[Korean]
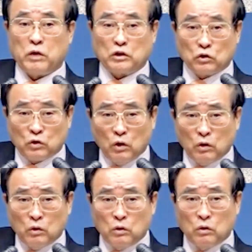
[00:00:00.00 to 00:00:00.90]
바쳤어?
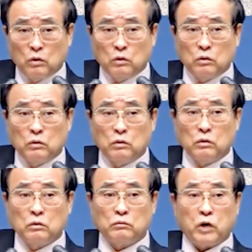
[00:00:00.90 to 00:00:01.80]

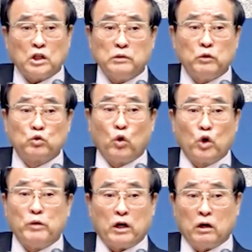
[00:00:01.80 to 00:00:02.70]
바치면
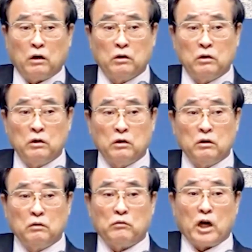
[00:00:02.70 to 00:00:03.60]
졸음이 안 와.
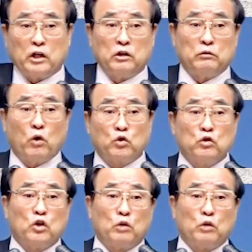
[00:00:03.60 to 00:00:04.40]
마귀는 목숨